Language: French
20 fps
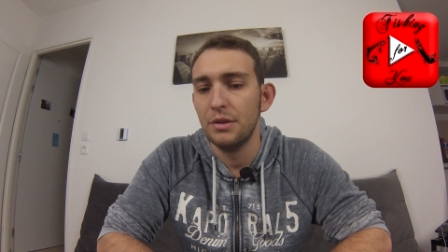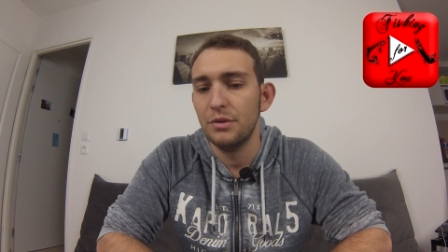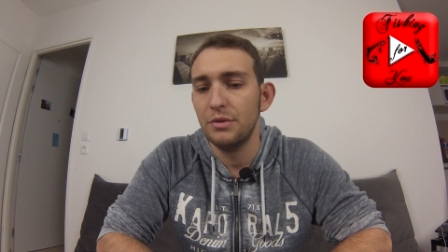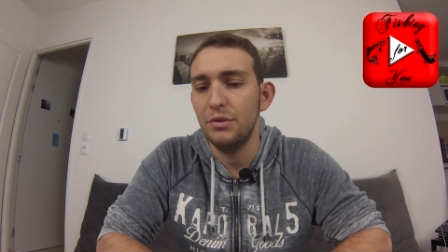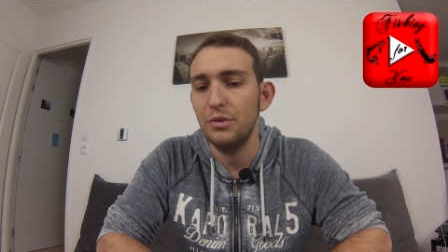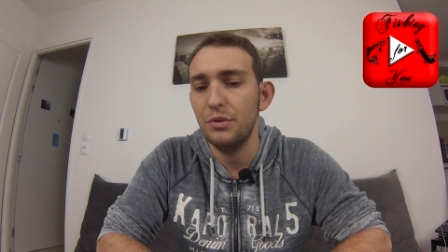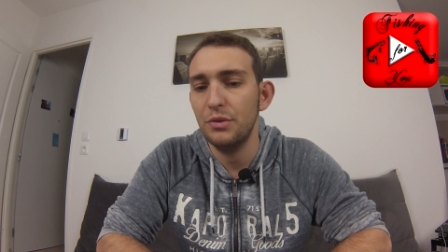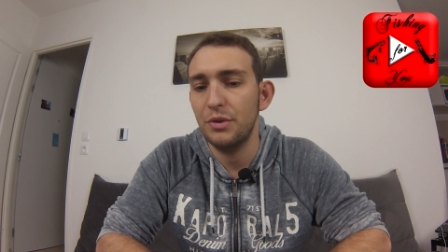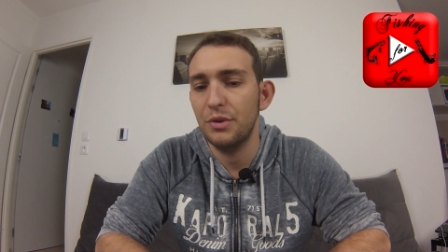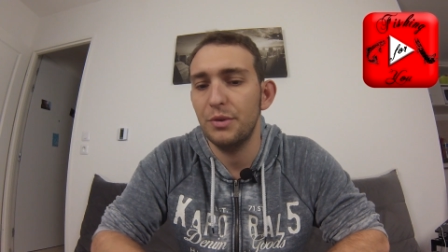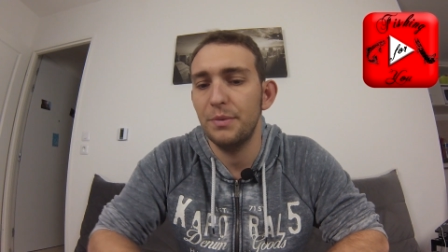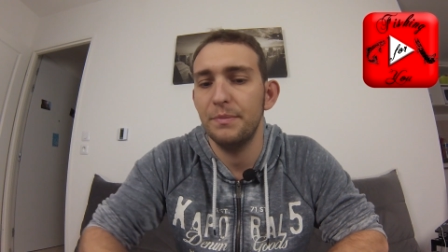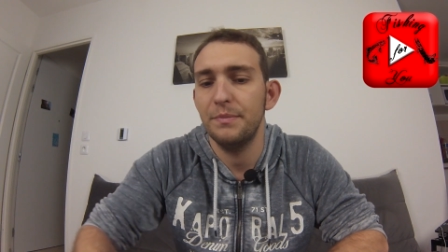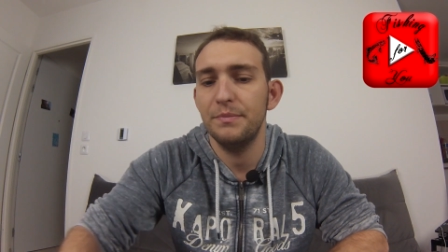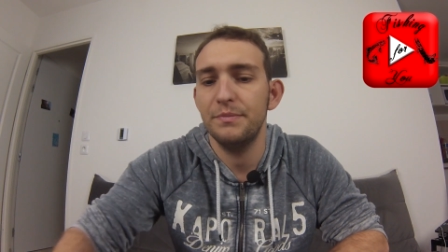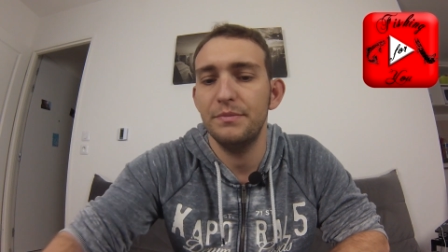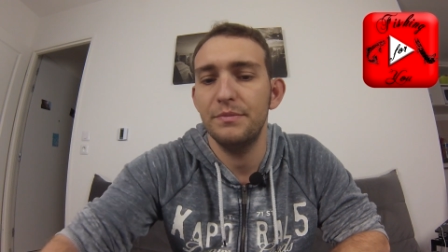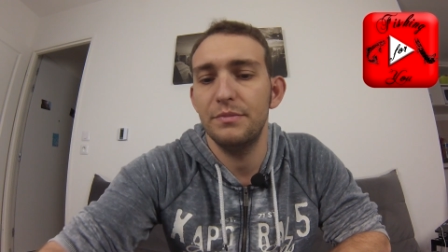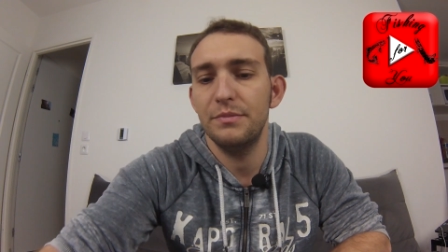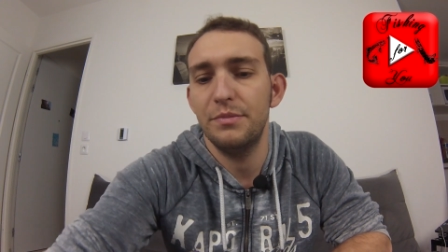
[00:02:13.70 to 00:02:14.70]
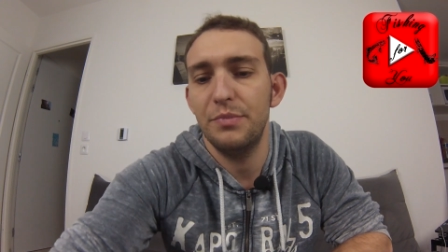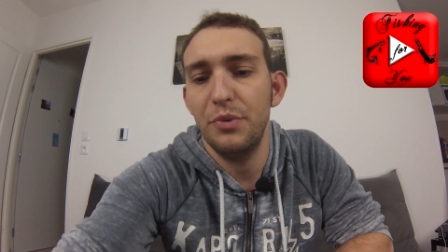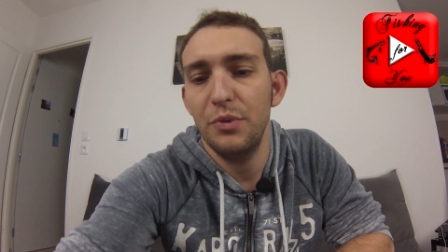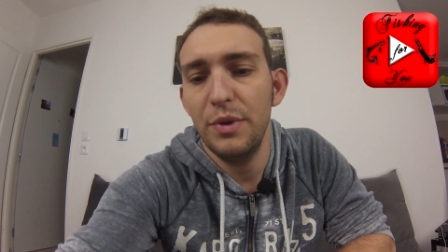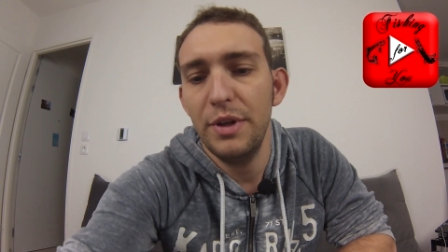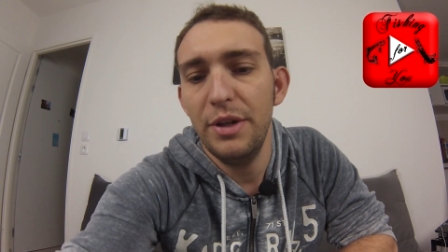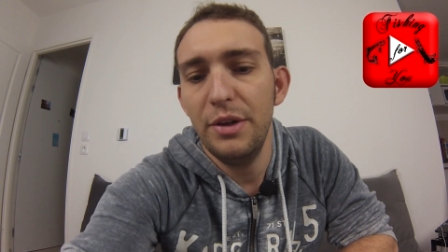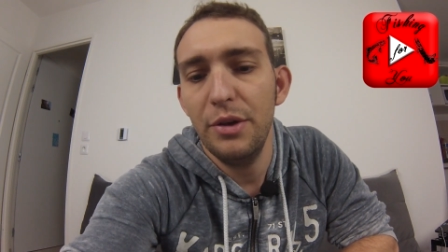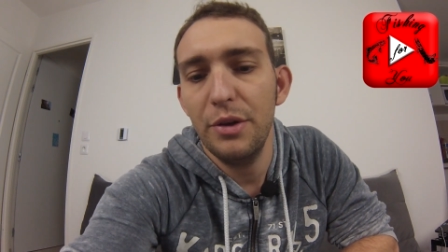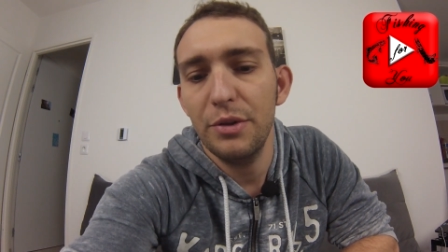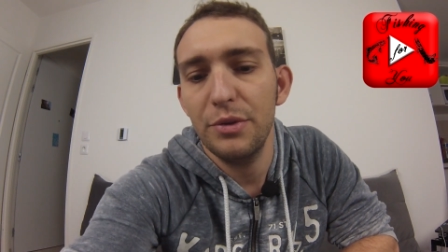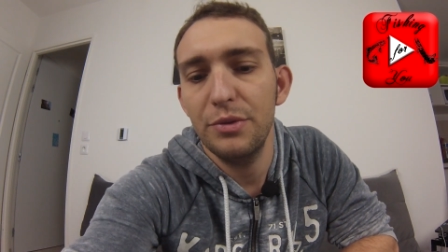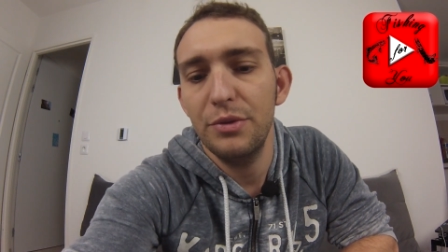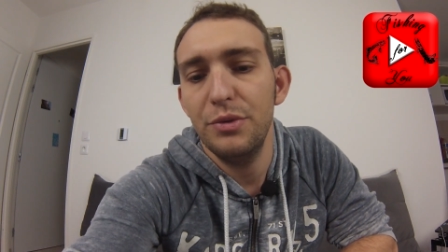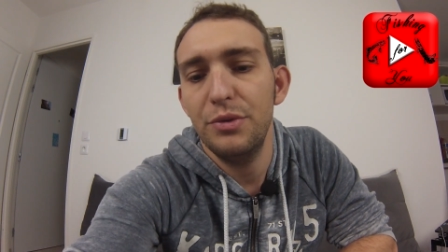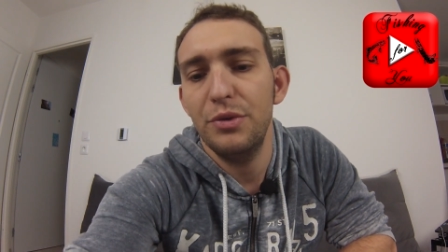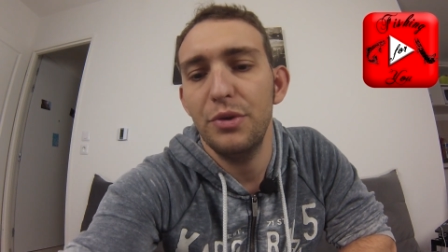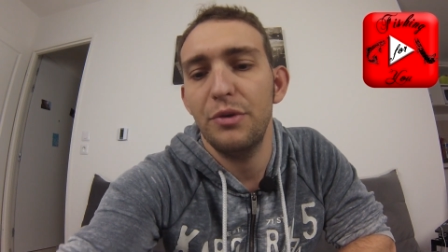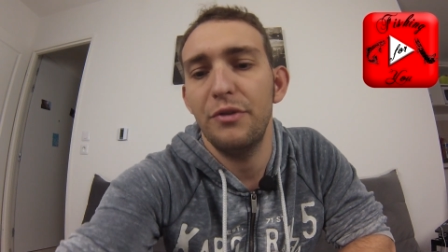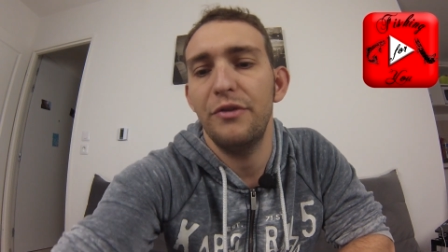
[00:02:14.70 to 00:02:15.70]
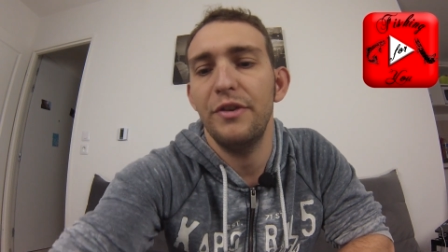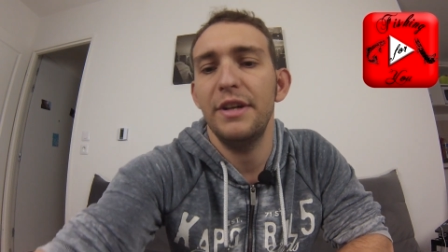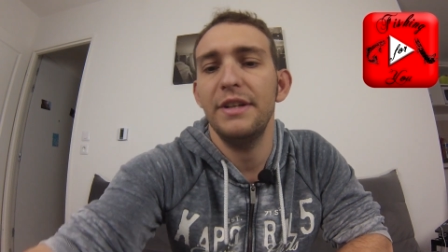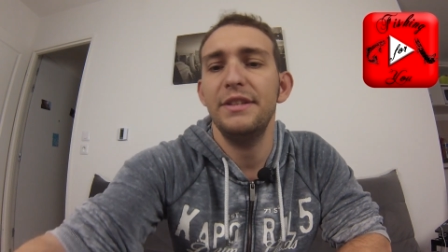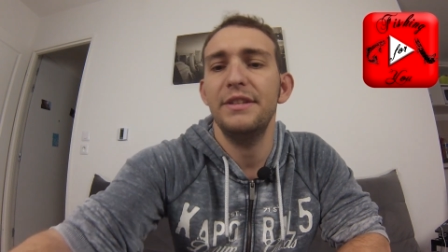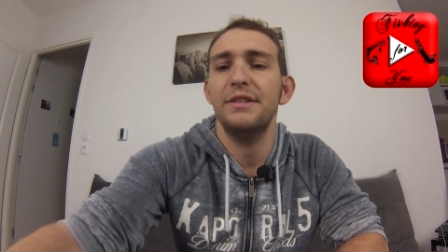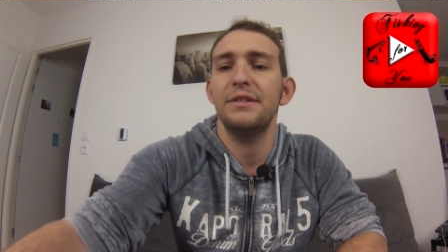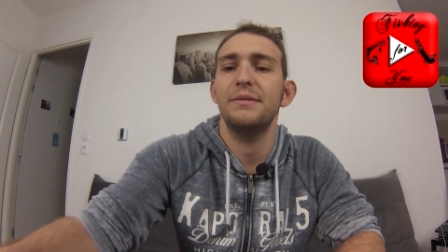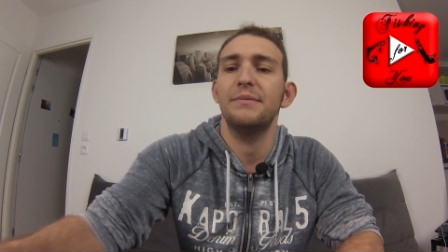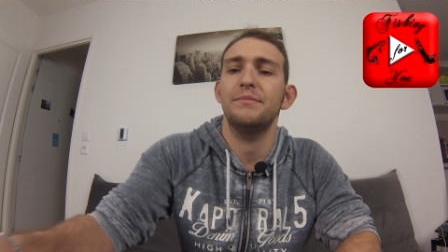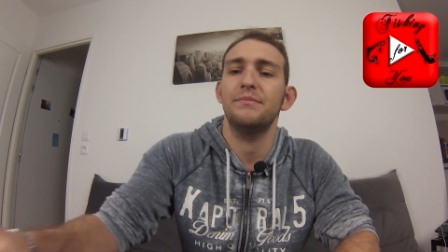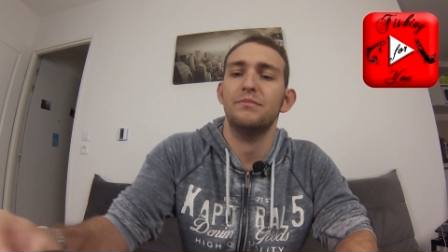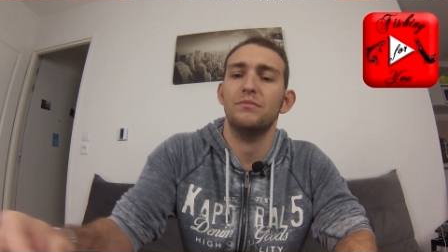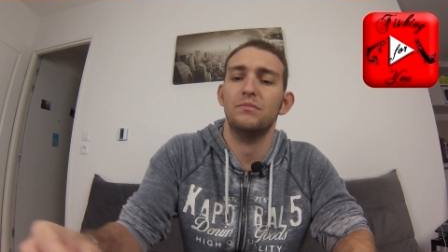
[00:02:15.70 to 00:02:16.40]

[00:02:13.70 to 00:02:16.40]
Donc, pour les leurres de surface,